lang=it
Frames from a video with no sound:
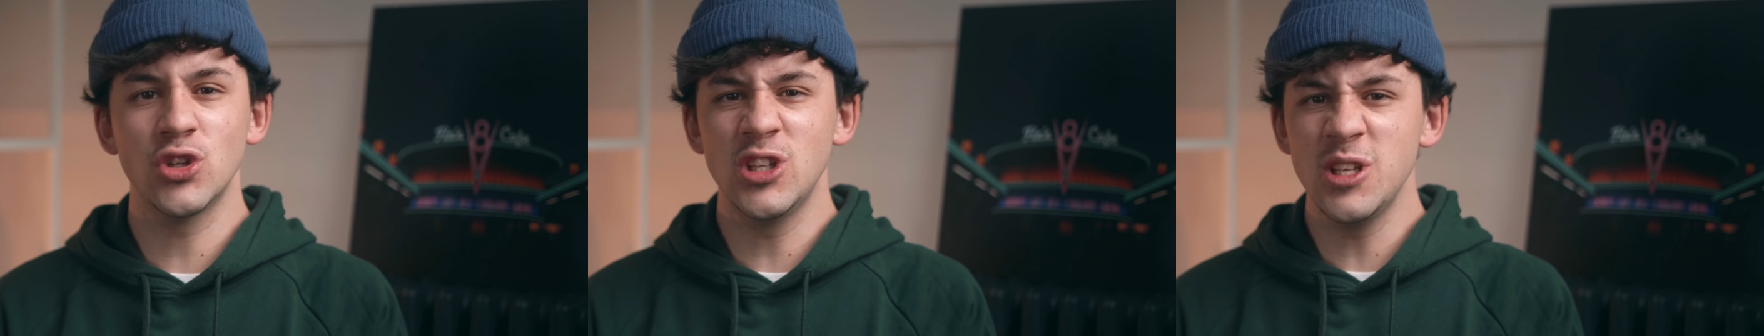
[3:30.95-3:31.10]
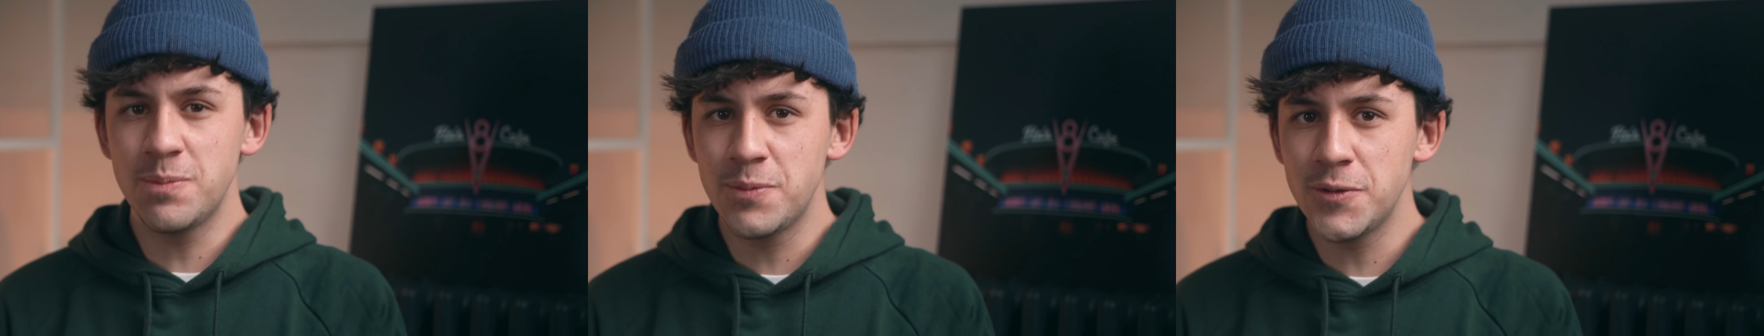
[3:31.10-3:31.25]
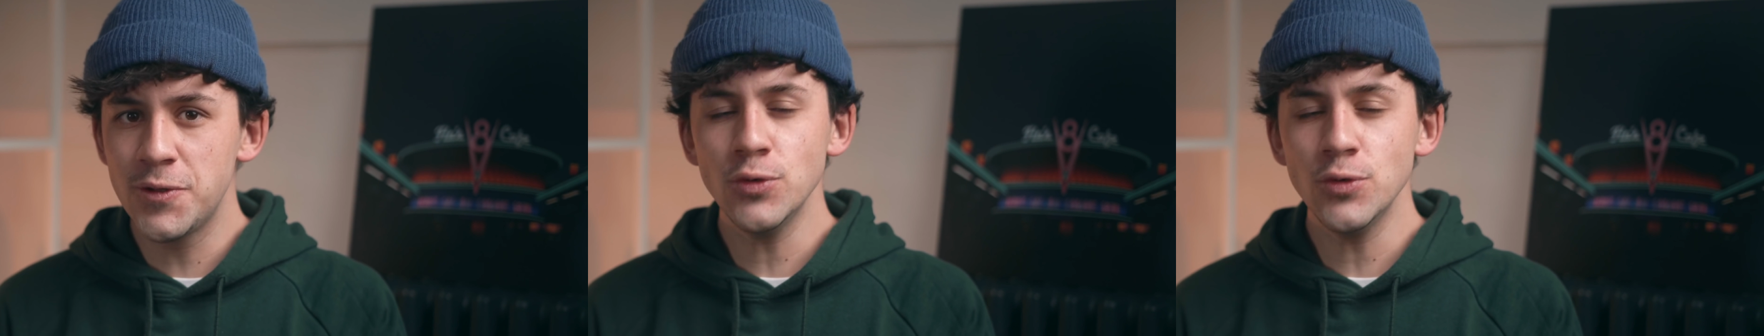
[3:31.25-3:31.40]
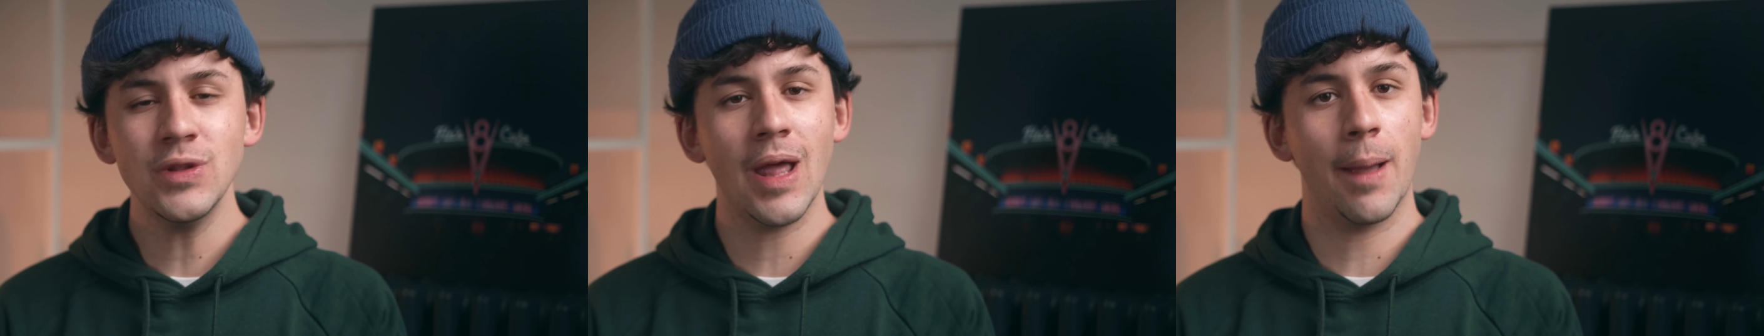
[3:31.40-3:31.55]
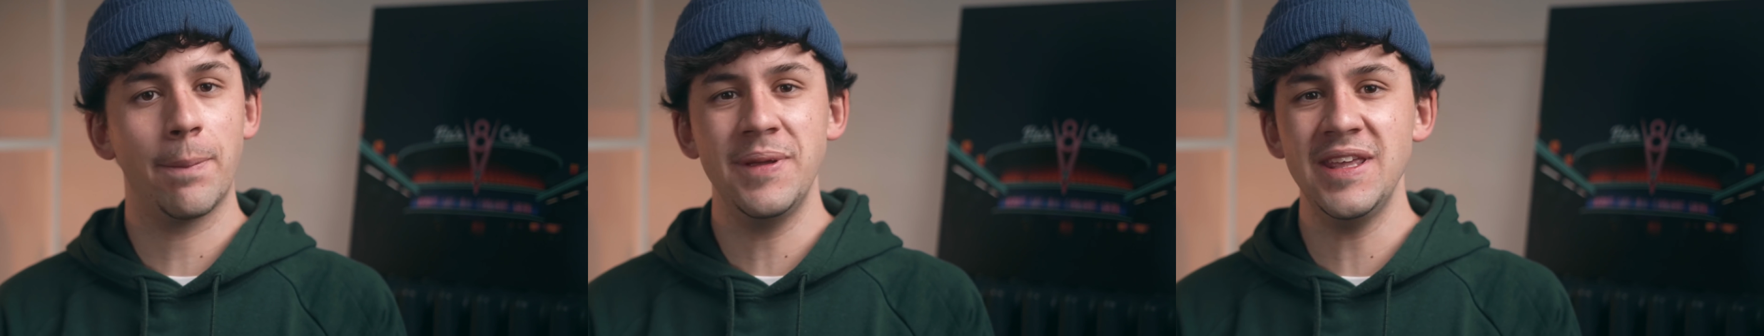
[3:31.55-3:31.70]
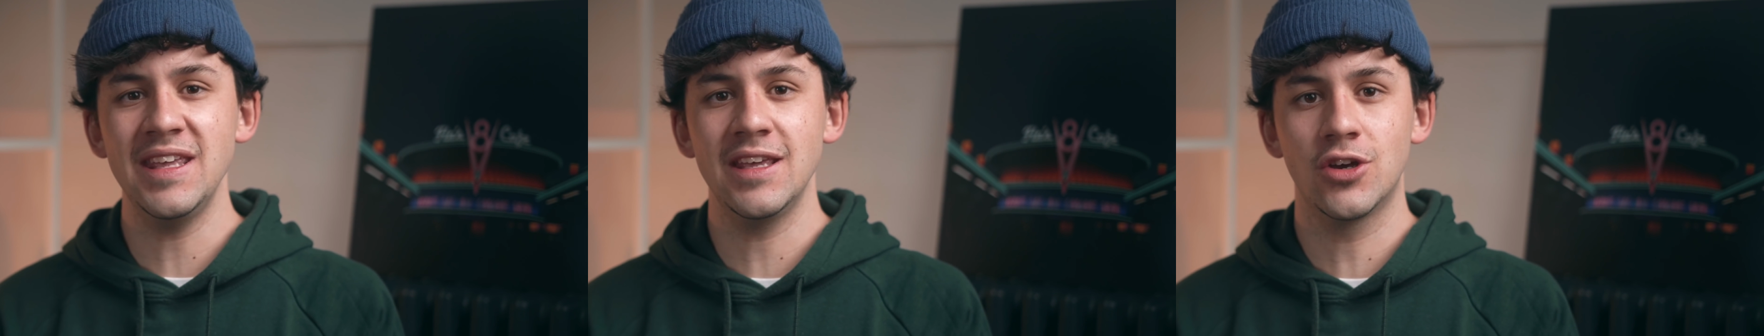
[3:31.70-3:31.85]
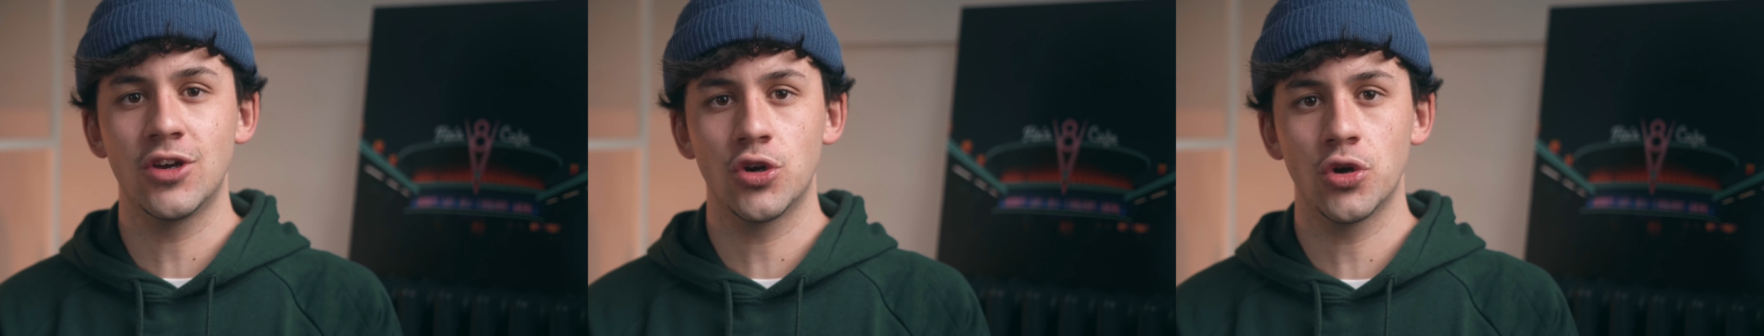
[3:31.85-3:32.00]
di più da
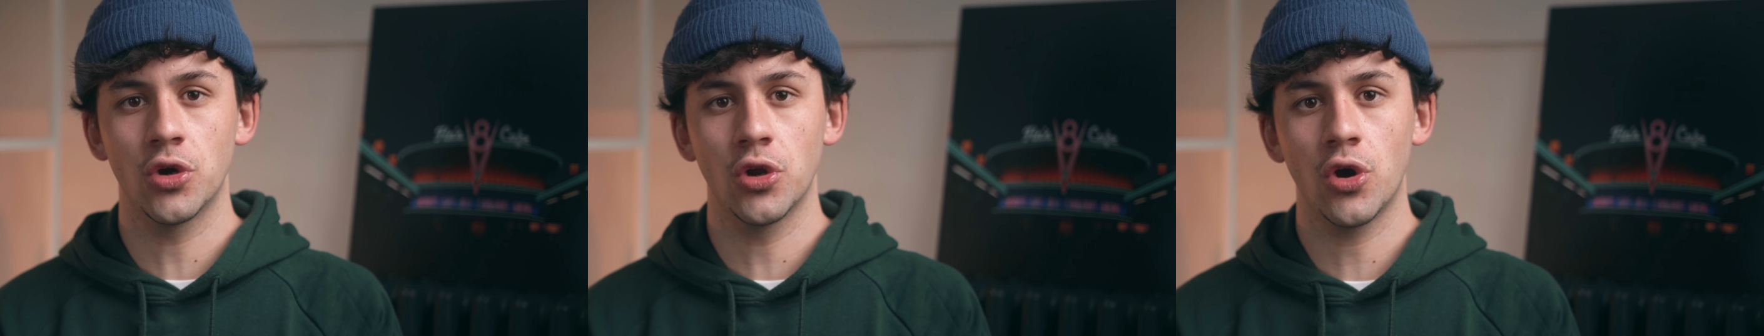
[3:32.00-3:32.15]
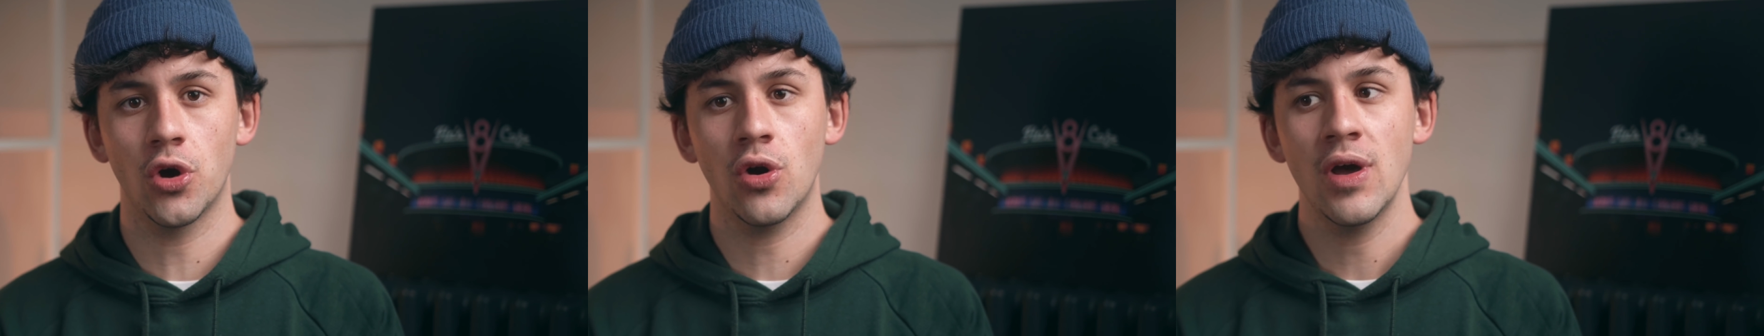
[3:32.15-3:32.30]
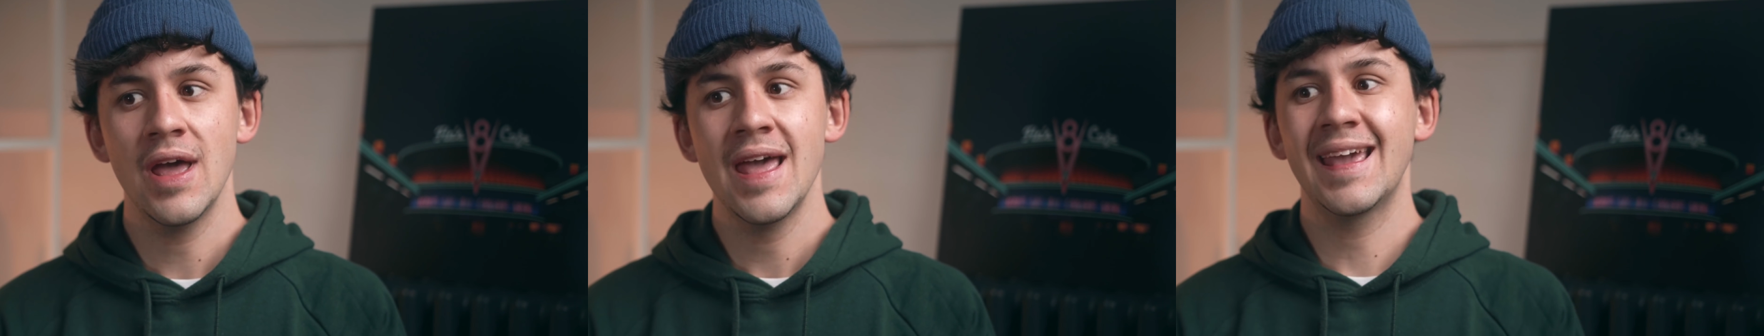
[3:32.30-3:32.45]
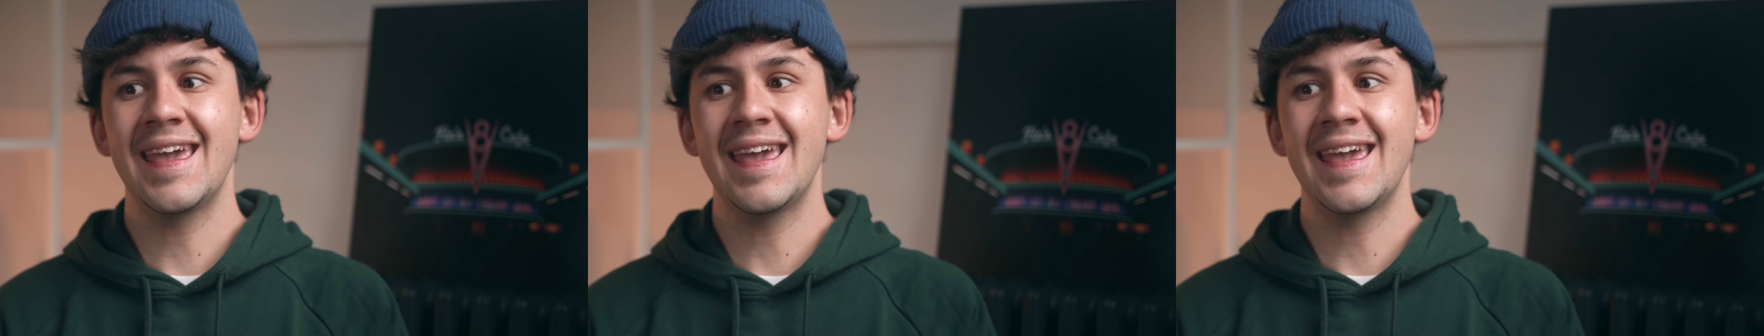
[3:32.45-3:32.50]
piccolo,